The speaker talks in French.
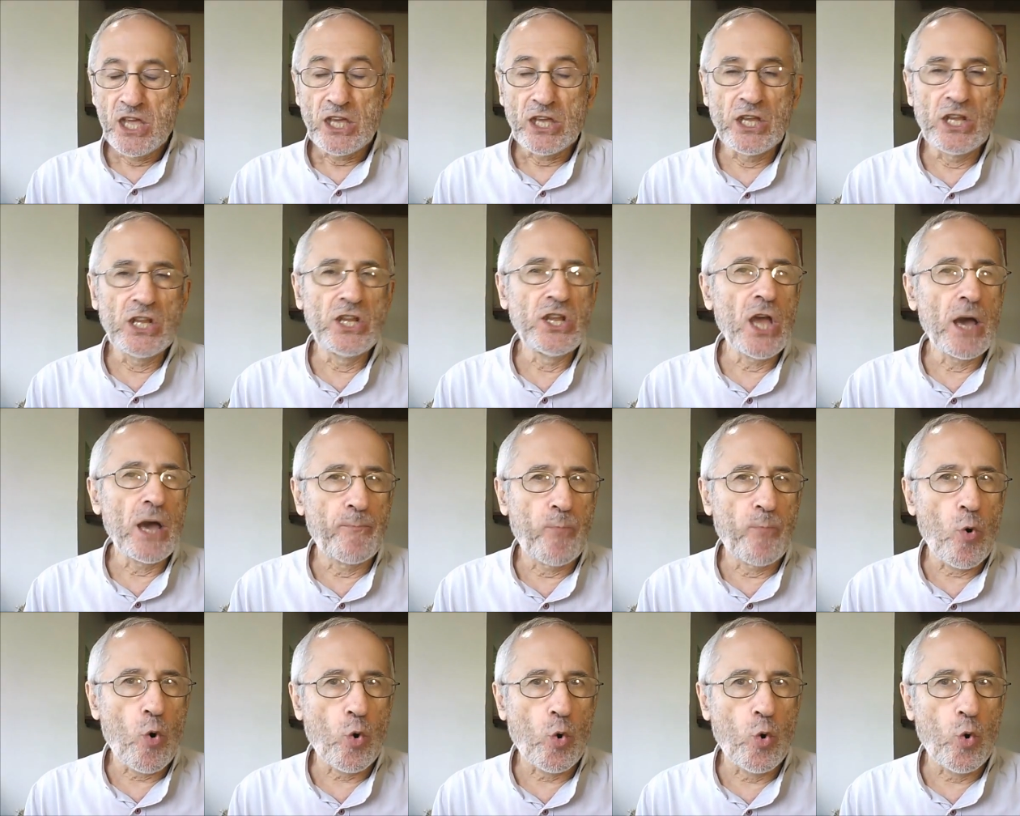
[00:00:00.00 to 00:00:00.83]
Il y a
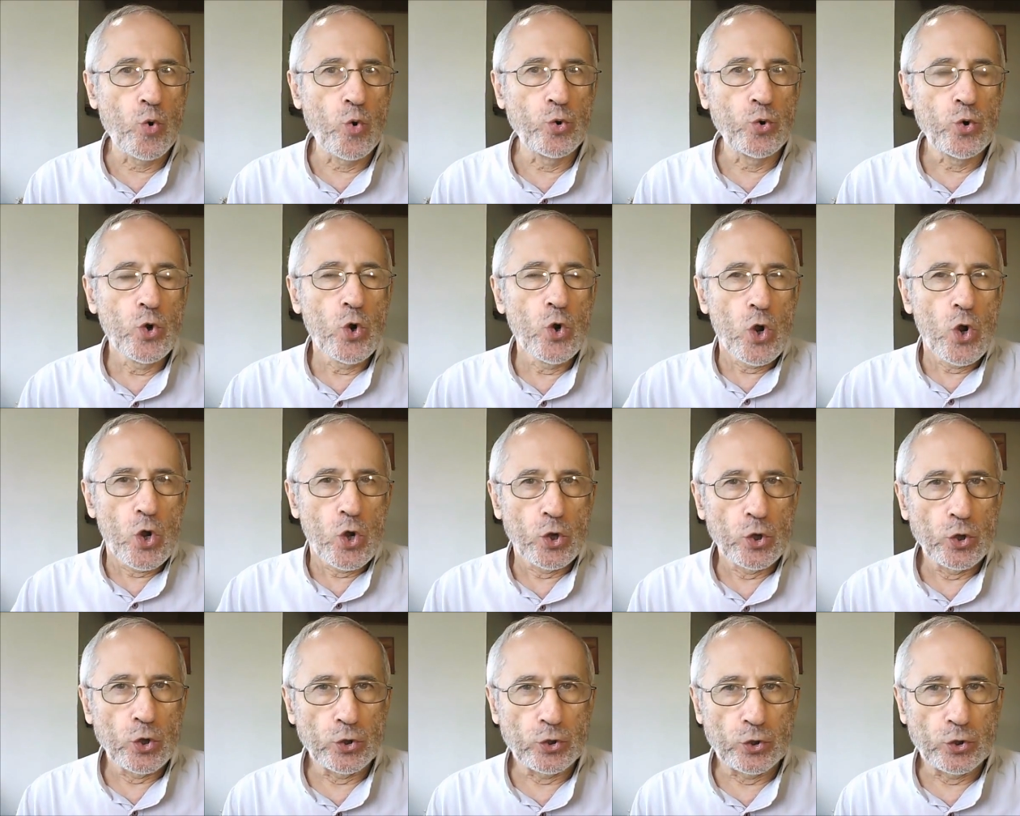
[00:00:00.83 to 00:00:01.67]
beaucoup
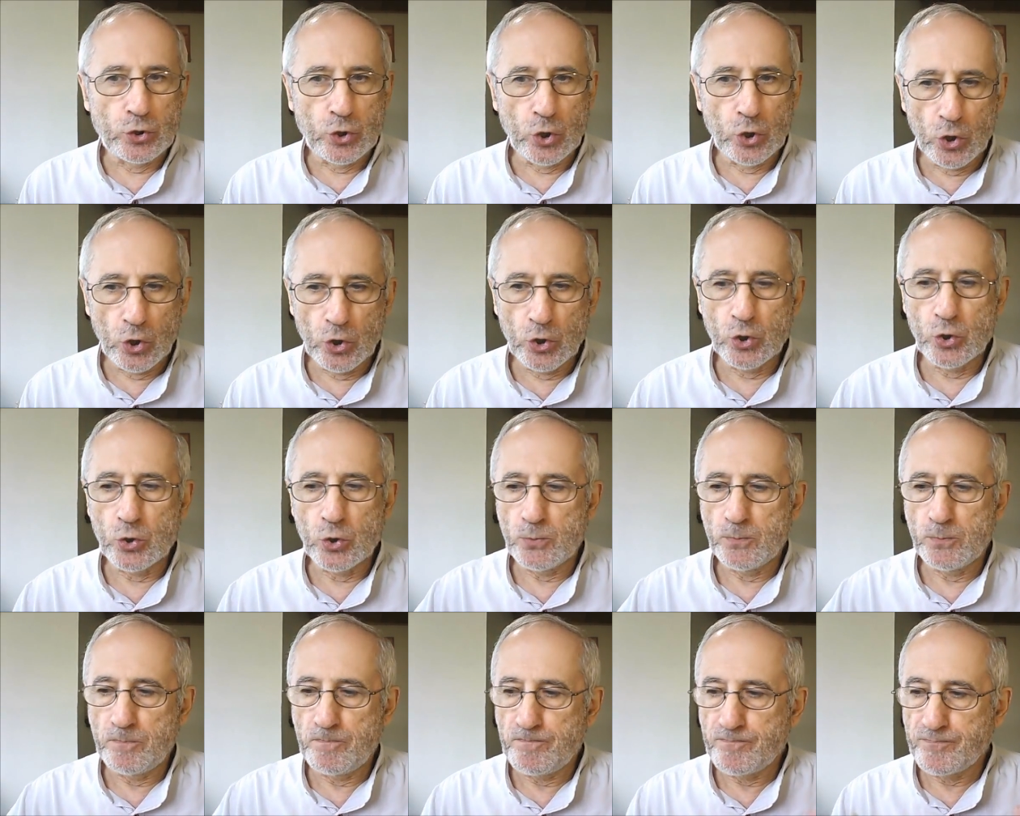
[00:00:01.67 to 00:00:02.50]
euh, de